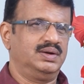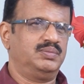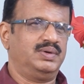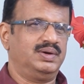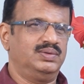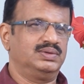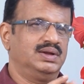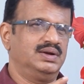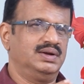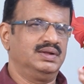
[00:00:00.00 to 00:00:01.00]
నేను ఫాలో
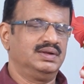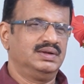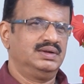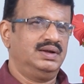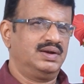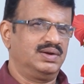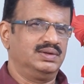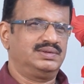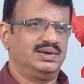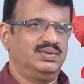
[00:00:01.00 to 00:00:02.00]
అవుతానని
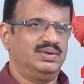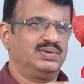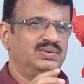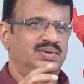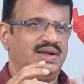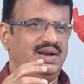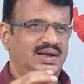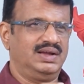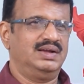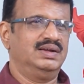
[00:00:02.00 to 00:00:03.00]
అరుణాచలం అనుకుంటా
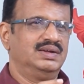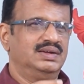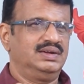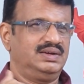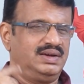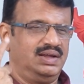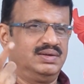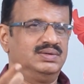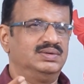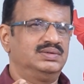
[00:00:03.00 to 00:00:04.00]
అలాగా
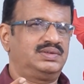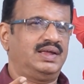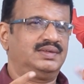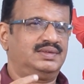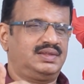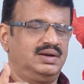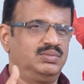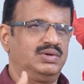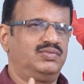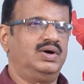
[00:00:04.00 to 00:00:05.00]
నేను శాసిస్తాను
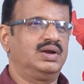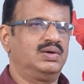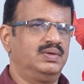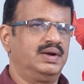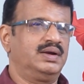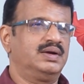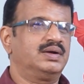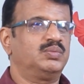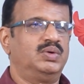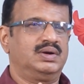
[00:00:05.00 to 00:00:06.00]
మీరు ఫాలో అవ్వండి
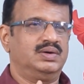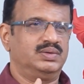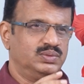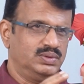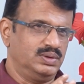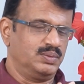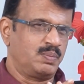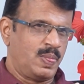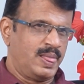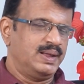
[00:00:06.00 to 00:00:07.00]
అన్నట్టు మాట్లాడుతున్నాడు
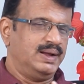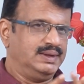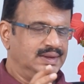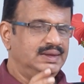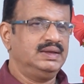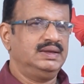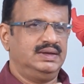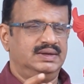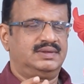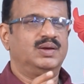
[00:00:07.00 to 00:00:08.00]
అది
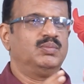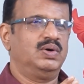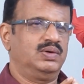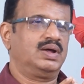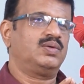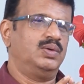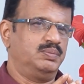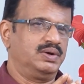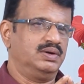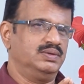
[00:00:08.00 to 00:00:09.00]
సినిమా వాళ్ళకి
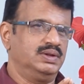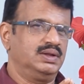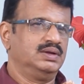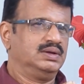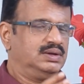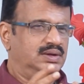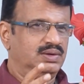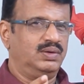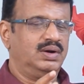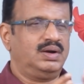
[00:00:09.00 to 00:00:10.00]
కోపంగా ఉంది
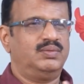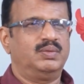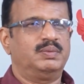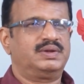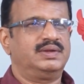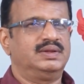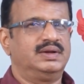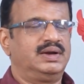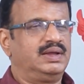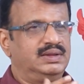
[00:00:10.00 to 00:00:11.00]
ఇంకొక విమర్శ
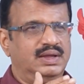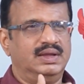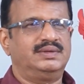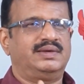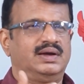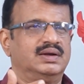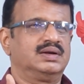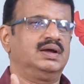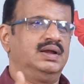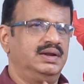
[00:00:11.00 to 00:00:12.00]
ఏంటంటే ఇదే జగన్
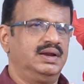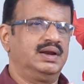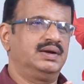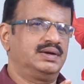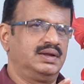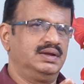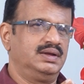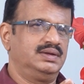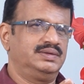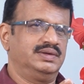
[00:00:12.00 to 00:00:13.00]
కానీ ఇలాంటి
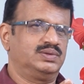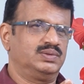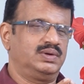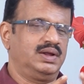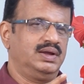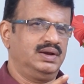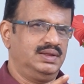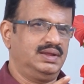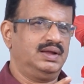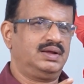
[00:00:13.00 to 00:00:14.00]
చేస్తుంటే
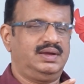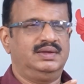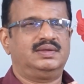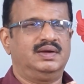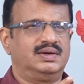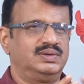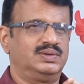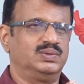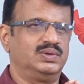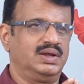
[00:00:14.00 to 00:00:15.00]
లేదా కేసీఆర్
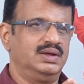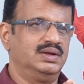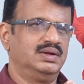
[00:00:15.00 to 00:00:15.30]
చేస్తుంటే